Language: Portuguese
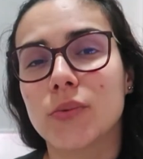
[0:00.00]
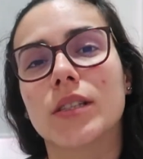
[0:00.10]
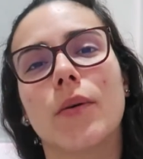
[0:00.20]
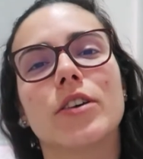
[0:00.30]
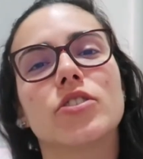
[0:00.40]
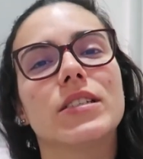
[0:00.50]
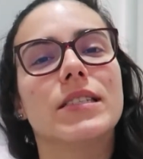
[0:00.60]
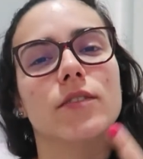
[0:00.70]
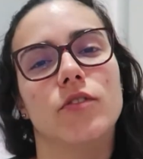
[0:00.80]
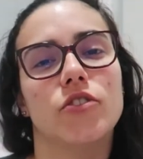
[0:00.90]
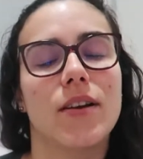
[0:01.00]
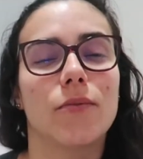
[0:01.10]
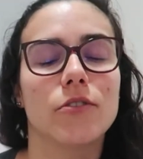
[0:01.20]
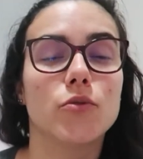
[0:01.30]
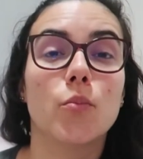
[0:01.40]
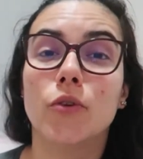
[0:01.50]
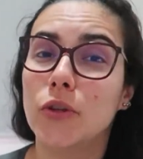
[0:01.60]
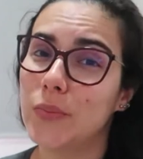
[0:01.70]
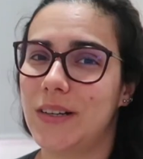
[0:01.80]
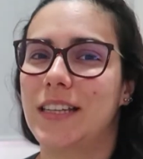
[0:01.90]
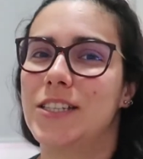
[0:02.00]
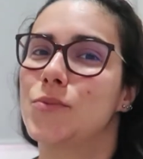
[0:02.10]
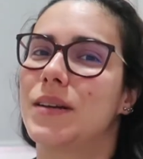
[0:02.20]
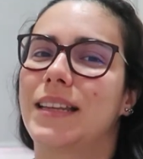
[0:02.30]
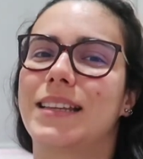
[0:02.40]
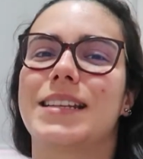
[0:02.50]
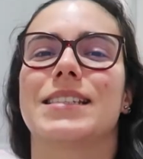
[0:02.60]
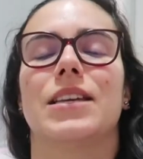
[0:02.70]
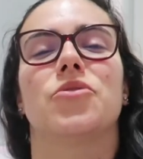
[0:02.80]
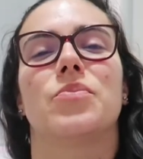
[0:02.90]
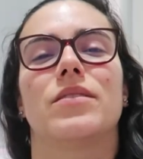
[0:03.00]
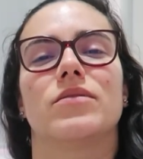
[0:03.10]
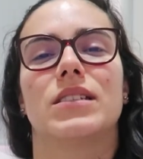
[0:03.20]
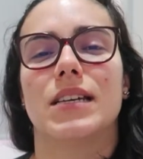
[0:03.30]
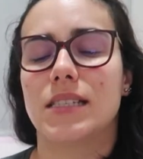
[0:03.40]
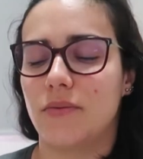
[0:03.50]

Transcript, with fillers: Então eu acho que esse vídeo era um vídeo muito importante para estar tá trazendo para vocês,